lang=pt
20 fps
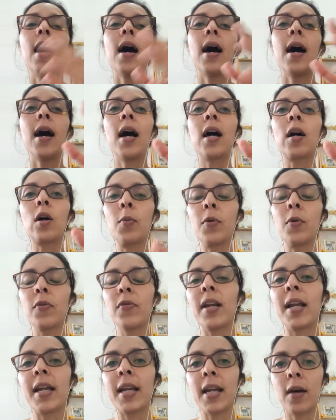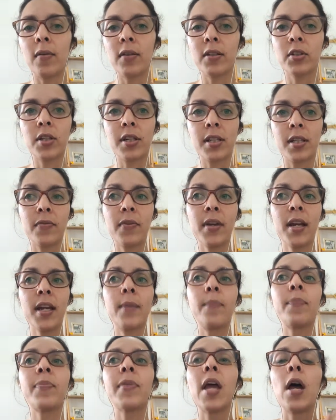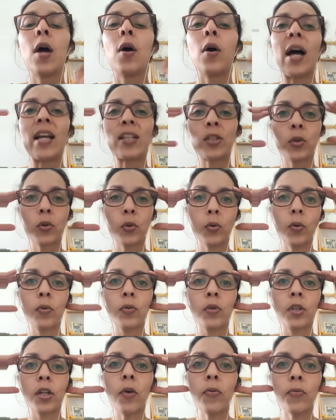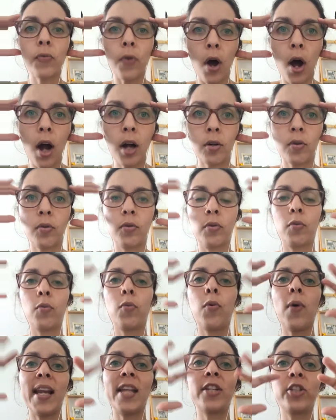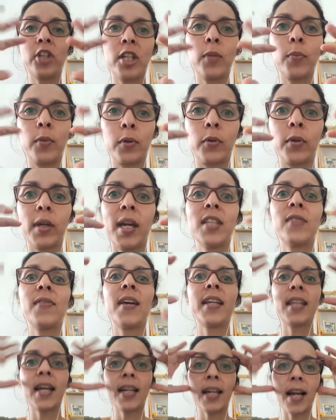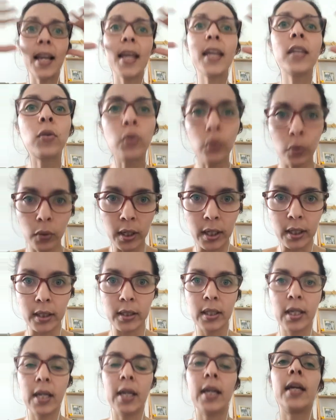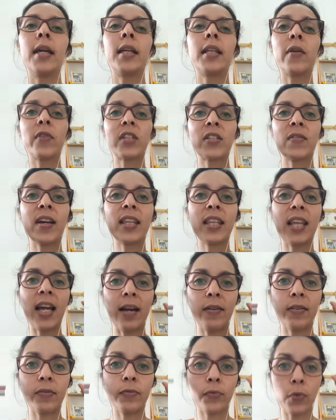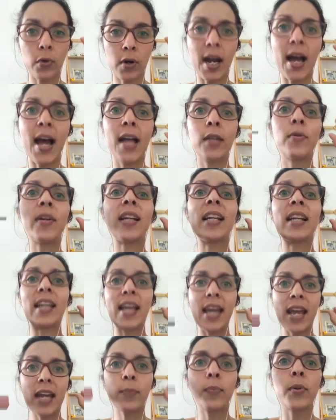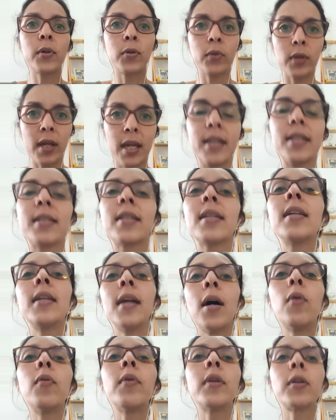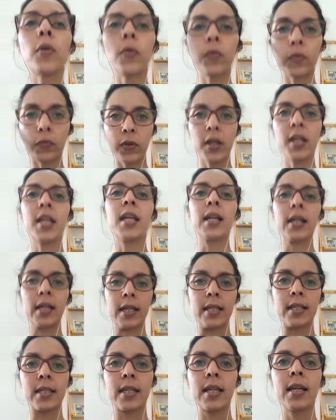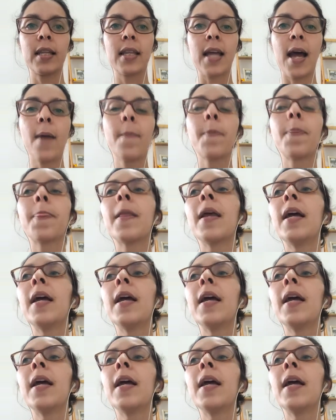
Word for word: ah, como eu falei na aula de terça-feira, o seu foco com a legenda em português vai estar na leitura. Então você vai estar focado em ler português e não em ouvir inglês, tá?